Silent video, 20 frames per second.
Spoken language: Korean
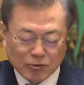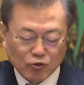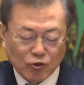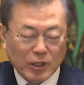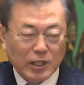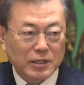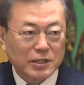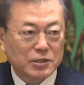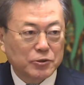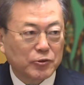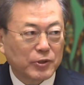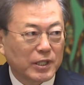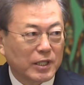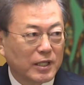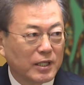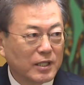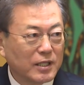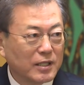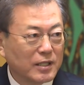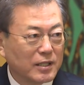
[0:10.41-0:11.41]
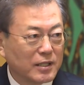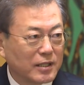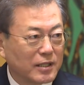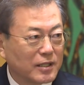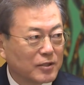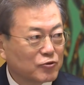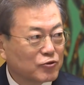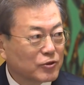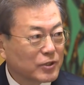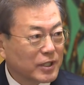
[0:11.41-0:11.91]
구하기 위해
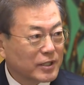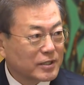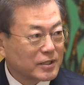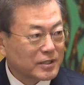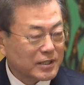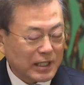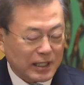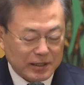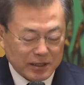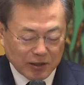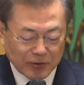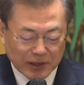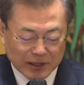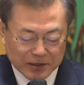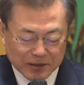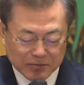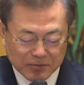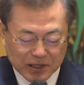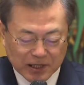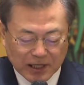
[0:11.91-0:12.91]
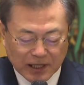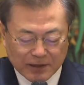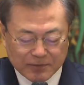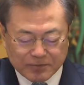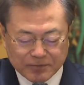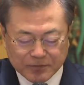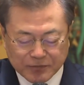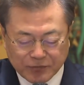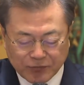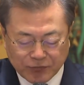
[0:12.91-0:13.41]
예, 국회를 찾아왔습니다.
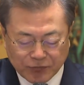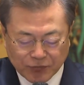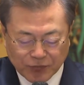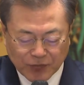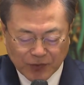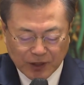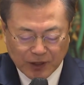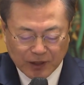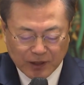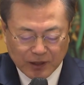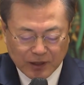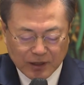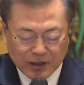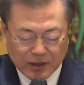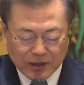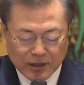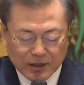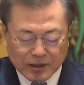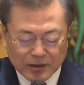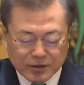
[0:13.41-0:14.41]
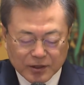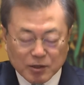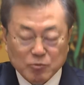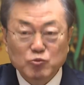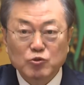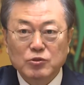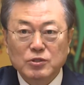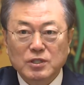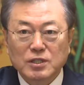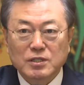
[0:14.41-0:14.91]

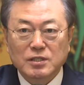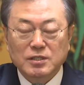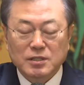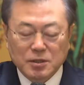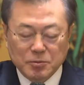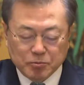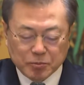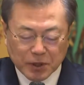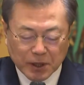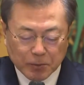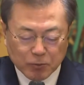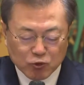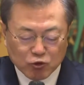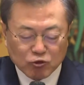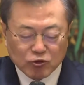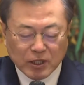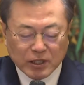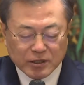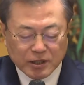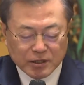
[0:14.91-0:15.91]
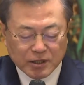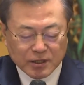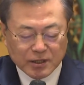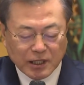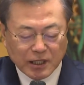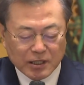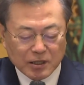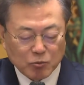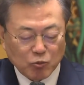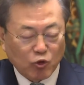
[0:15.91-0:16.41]
정부는 범국가적
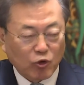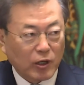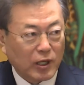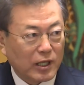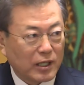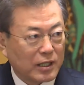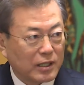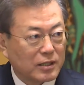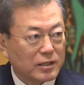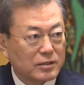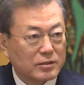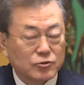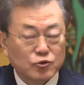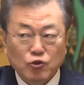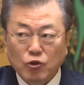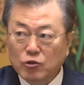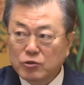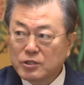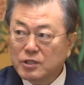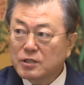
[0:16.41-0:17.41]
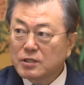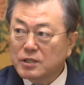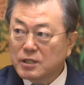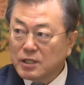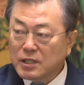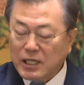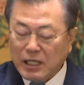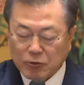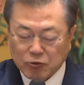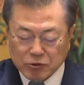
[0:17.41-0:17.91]
역량을 모아 총력
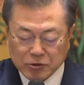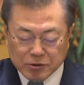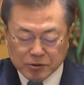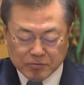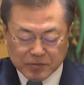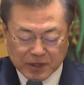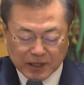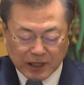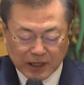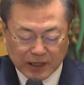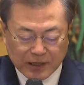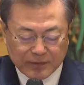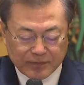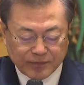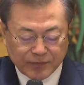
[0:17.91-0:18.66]
대응하고 있습니다.